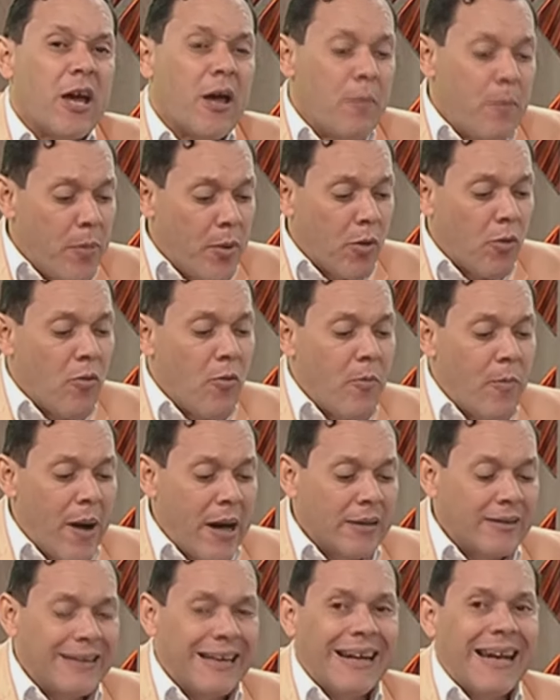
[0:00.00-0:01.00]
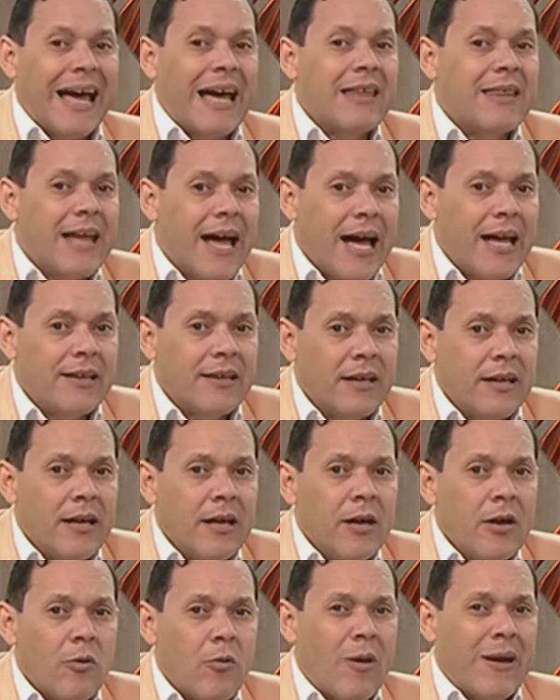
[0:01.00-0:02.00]
Es preocupante la edad
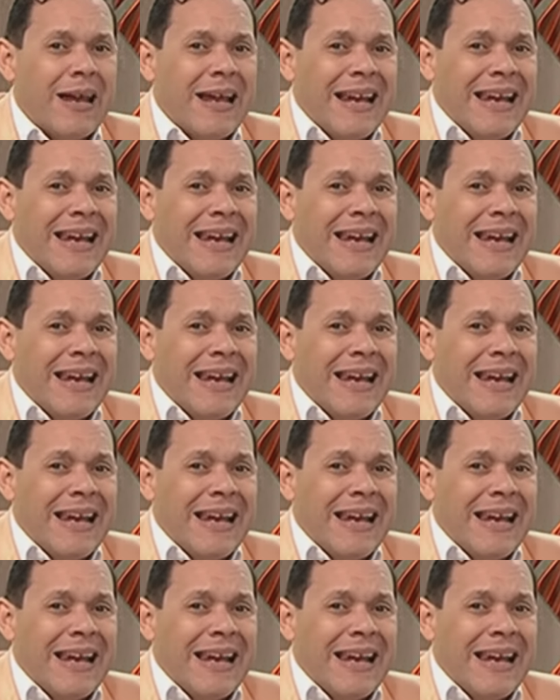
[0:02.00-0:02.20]
¿Cuál